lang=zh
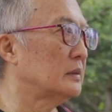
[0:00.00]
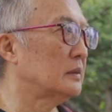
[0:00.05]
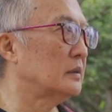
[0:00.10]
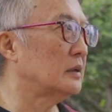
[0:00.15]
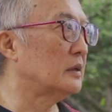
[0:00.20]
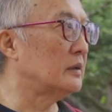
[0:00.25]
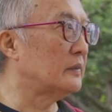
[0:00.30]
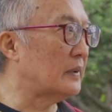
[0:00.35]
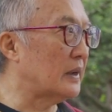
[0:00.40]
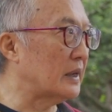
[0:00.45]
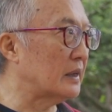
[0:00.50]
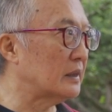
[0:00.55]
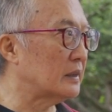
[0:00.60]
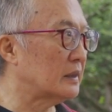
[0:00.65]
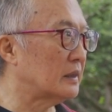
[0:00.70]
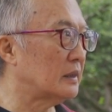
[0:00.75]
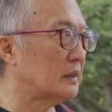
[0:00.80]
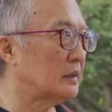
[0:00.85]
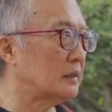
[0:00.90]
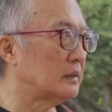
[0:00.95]
知道吗？
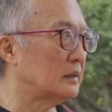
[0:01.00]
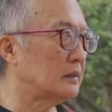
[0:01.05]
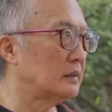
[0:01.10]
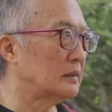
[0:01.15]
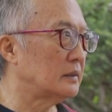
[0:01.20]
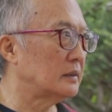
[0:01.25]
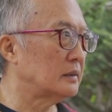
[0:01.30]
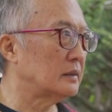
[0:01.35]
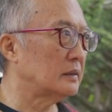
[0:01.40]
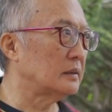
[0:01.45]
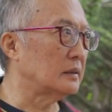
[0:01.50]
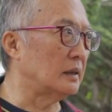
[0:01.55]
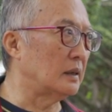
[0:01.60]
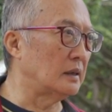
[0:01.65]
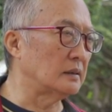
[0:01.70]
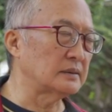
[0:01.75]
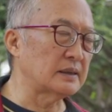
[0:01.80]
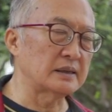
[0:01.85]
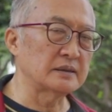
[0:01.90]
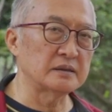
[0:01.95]

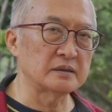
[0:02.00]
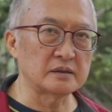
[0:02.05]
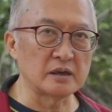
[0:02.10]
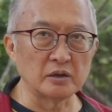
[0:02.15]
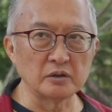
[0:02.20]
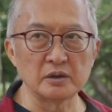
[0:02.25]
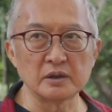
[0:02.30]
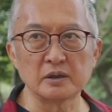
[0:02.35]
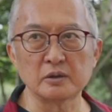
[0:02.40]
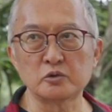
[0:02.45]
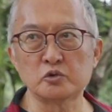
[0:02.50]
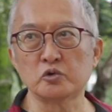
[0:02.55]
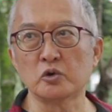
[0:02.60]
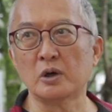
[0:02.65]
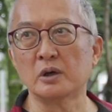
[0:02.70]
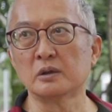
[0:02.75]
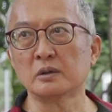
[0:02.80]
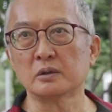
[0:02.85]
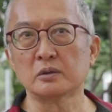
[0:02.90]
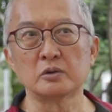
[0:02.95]
啊，但是到那个
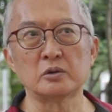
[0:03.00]
状